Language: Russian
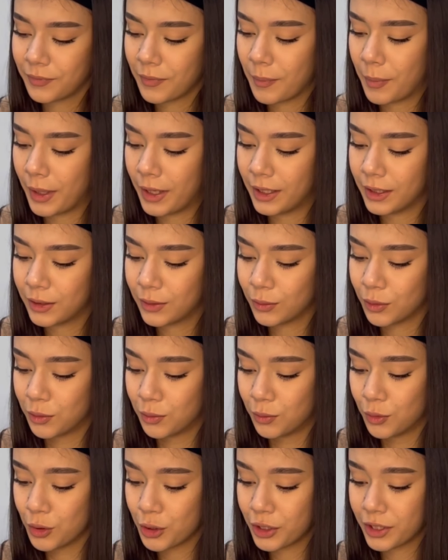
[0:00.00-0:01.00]
Поэтому
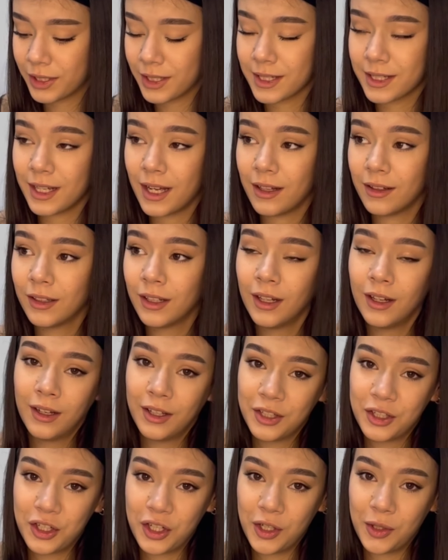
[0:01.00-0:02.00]
муж сказал,
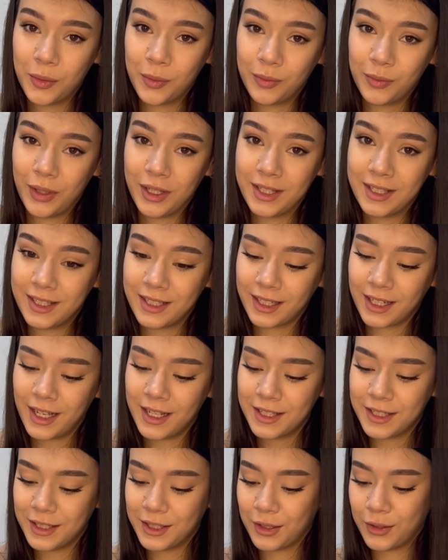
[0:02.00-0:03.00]
чем
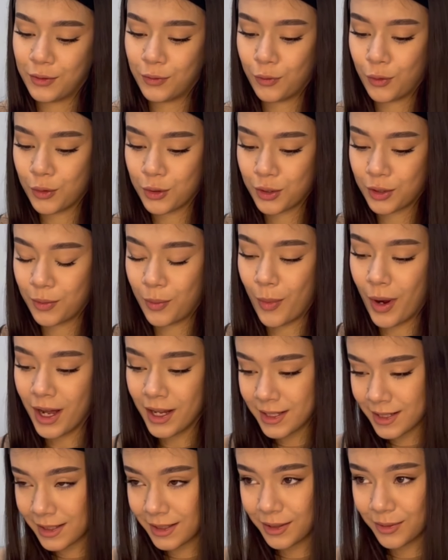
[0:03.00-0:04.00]
оттирать этот воск
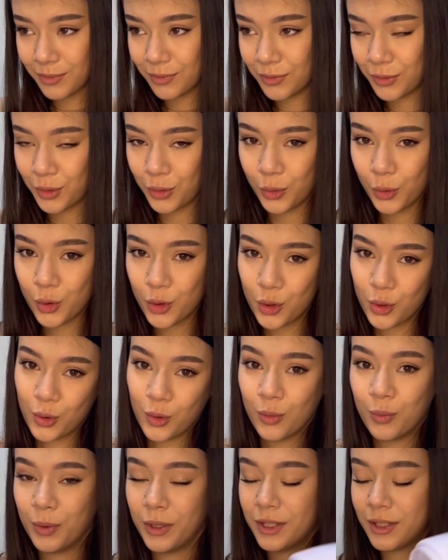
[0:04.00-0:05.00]
маслом, лучше
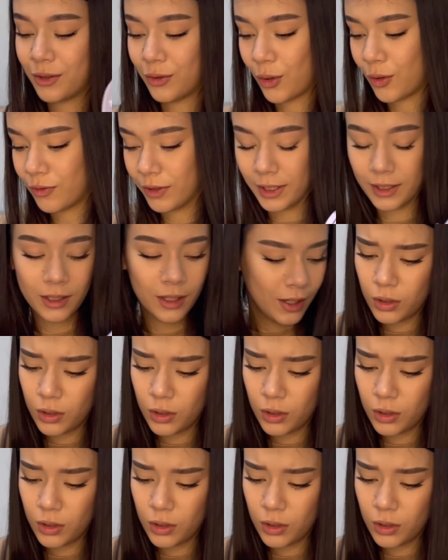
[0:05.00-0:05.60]
купить новый.